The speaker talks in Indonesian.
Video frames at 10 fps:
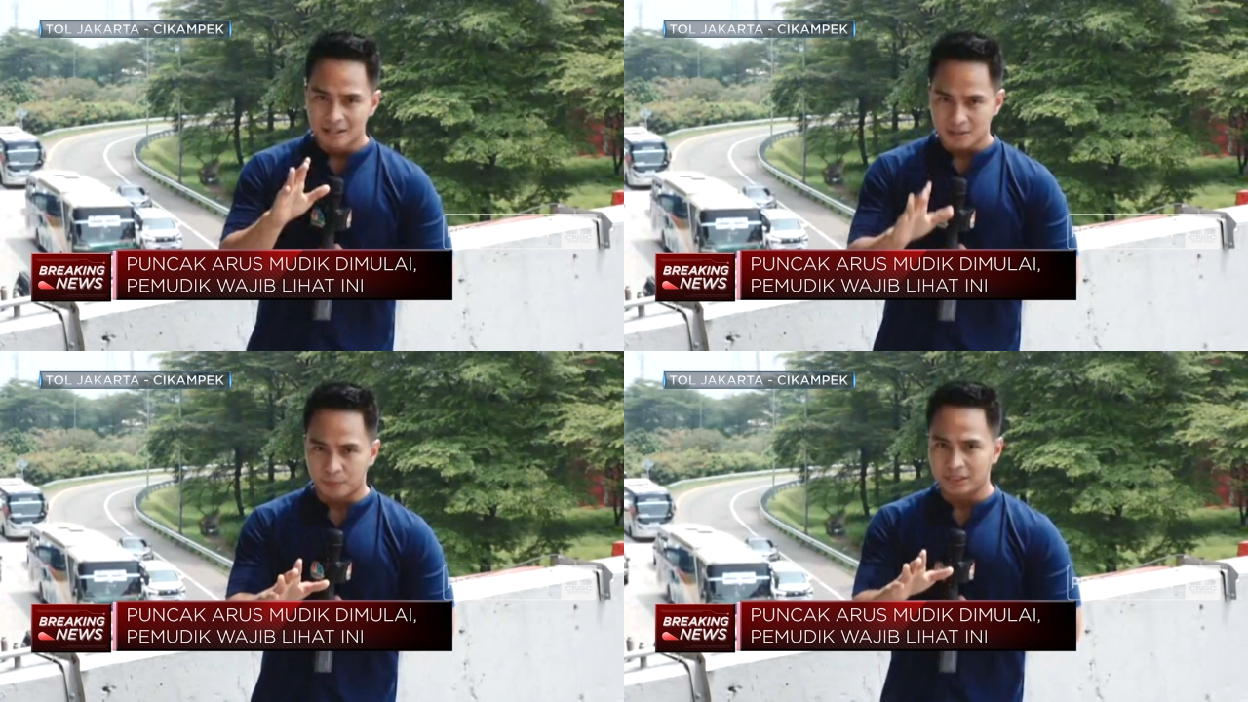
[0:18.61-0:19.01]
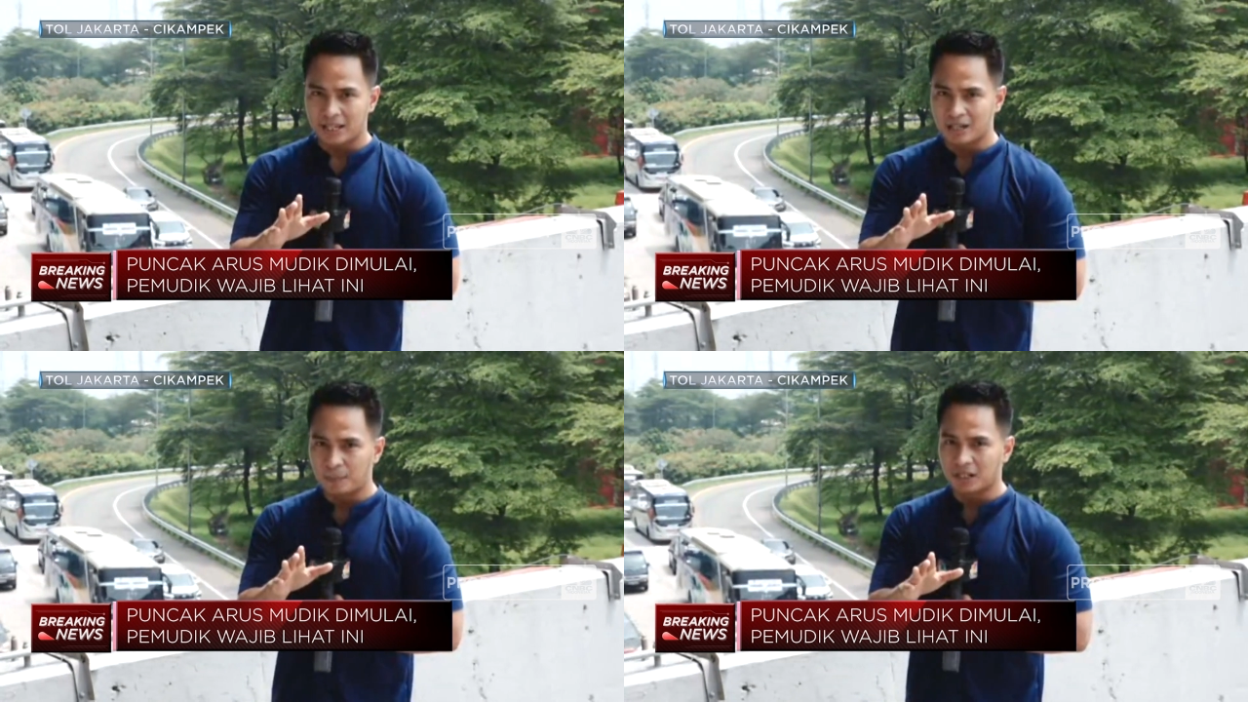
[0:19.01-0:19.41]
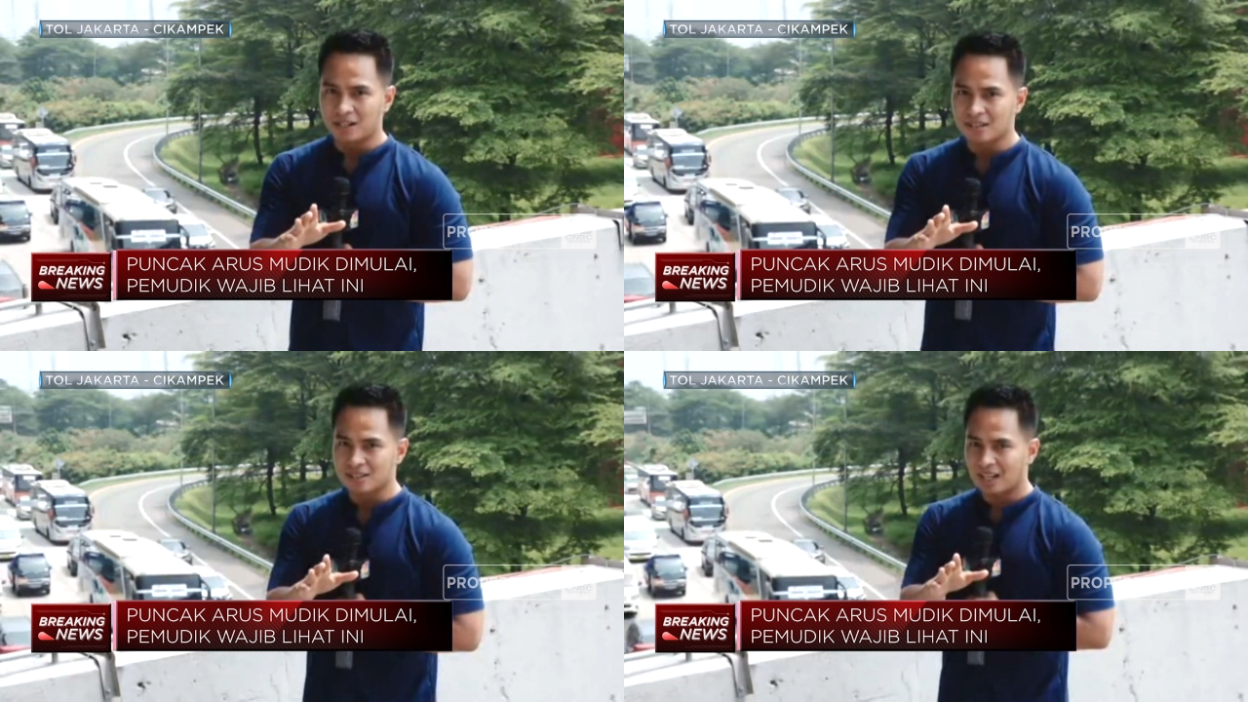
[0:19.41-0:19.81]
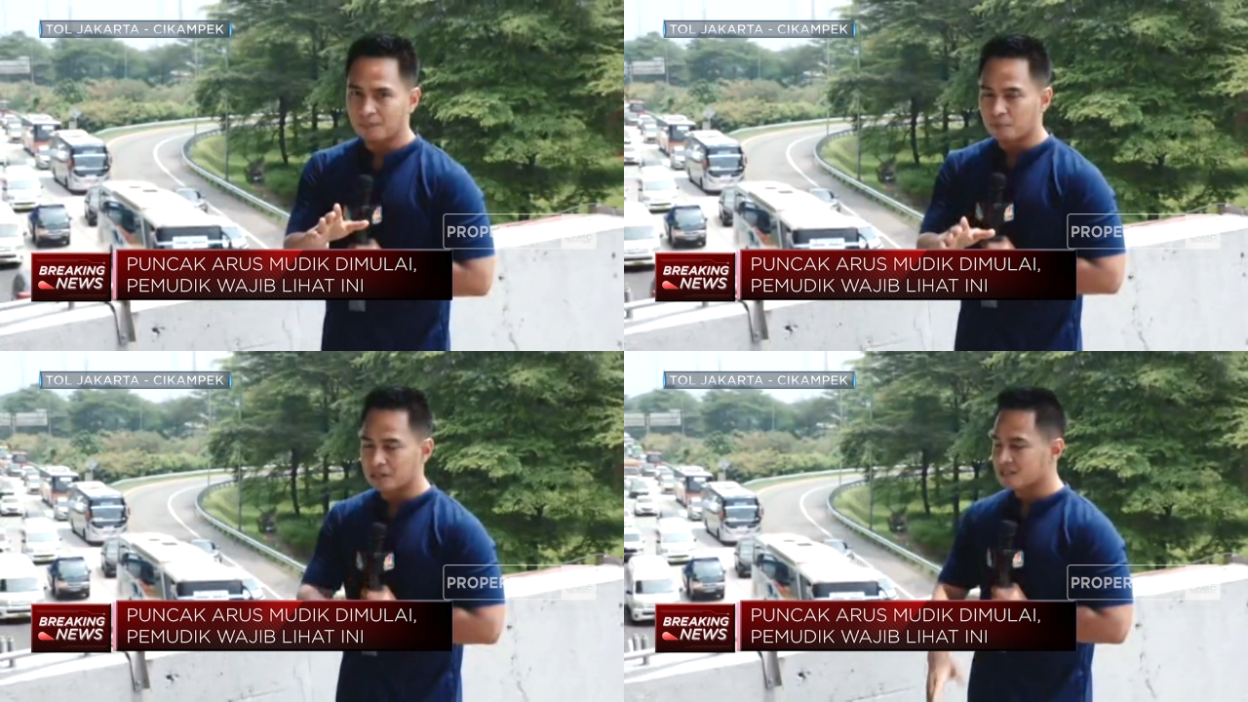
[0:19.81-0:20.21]
Seperti yang dapat Anda
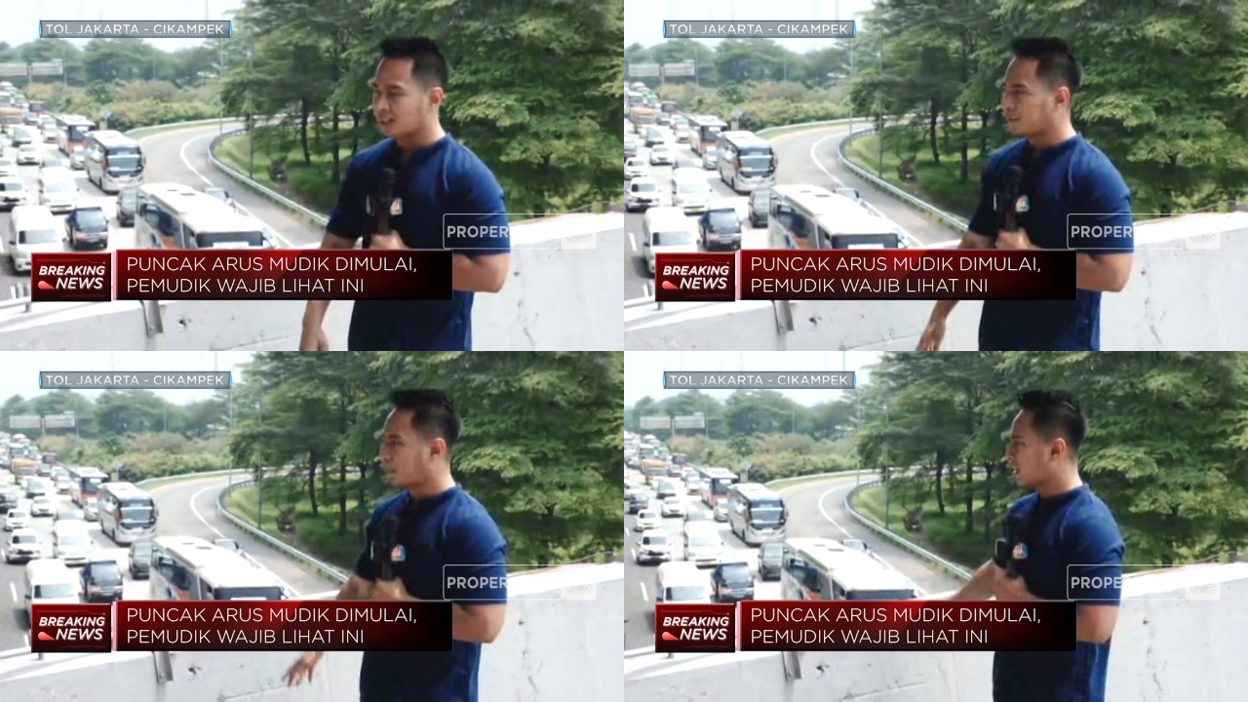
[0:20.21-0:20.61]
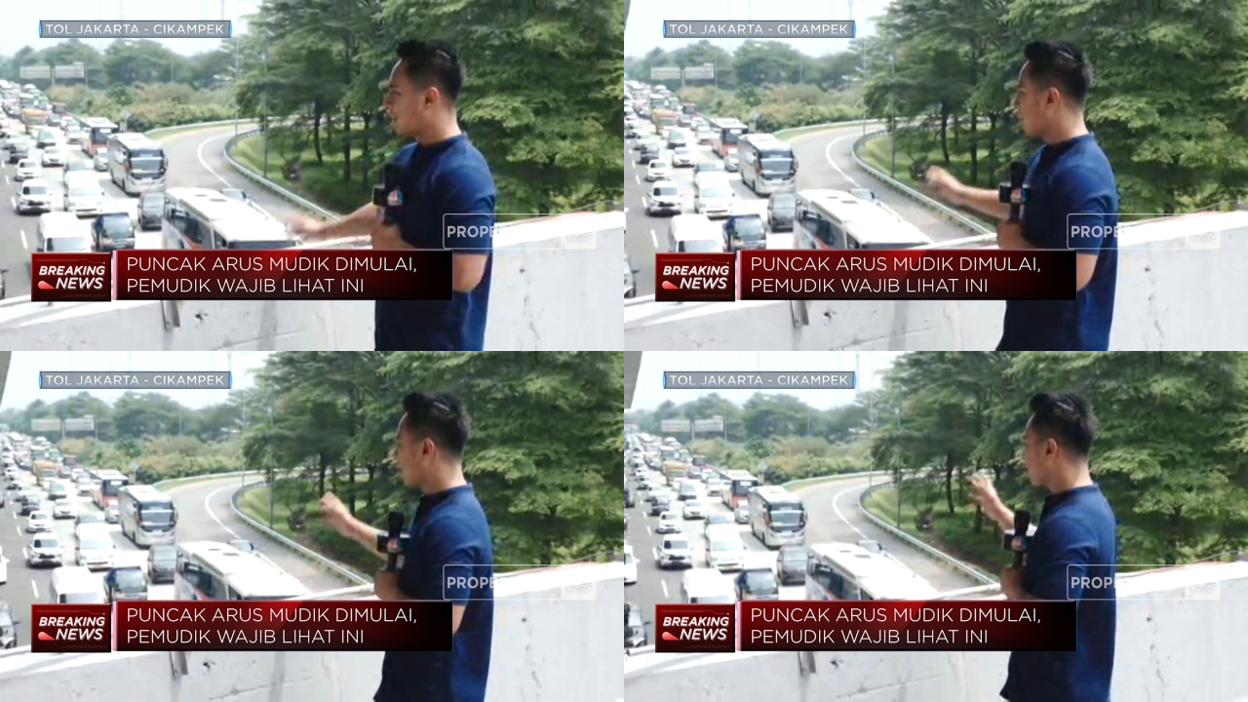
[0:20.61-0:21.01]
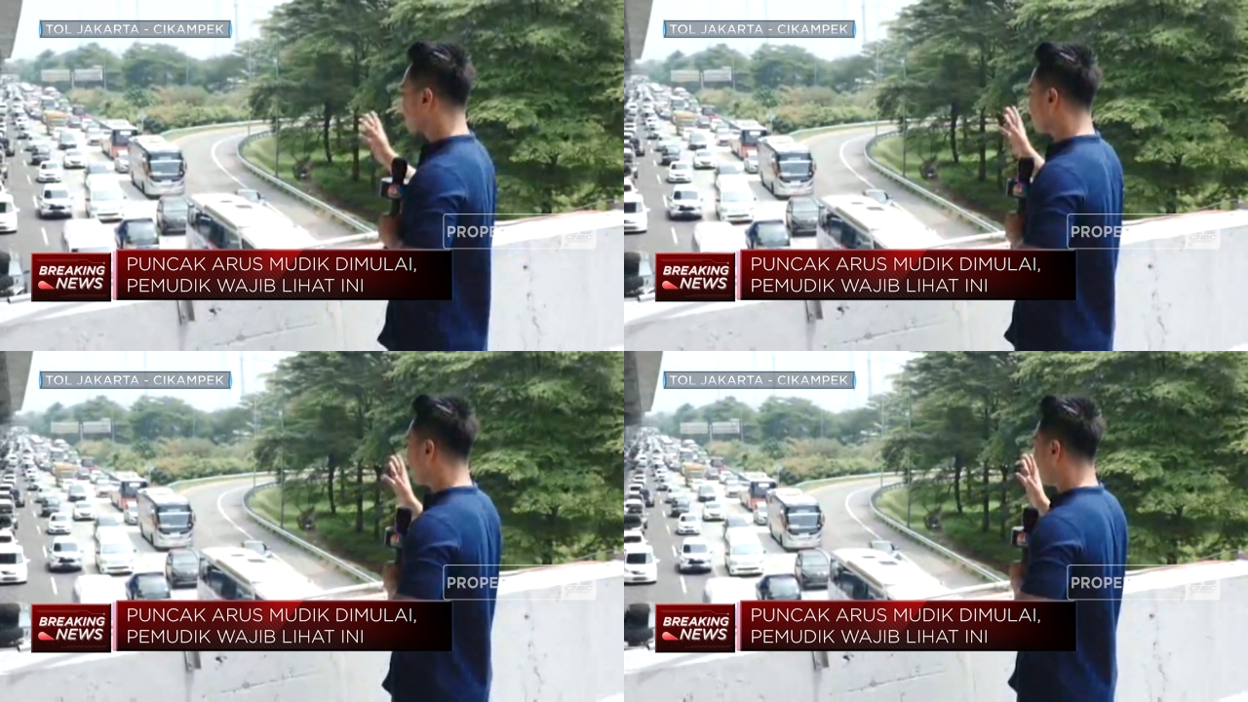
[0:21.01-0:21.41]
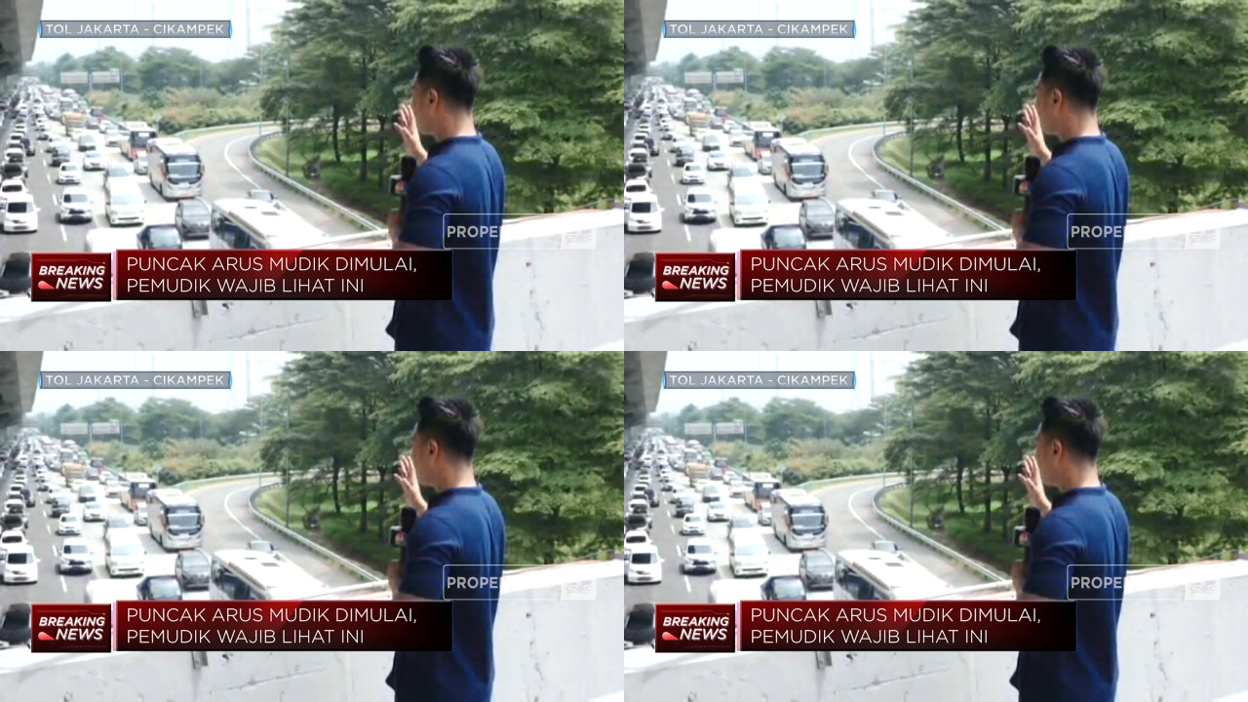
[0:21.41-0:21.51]
saksikan pemirsa, tepat di belakang saya,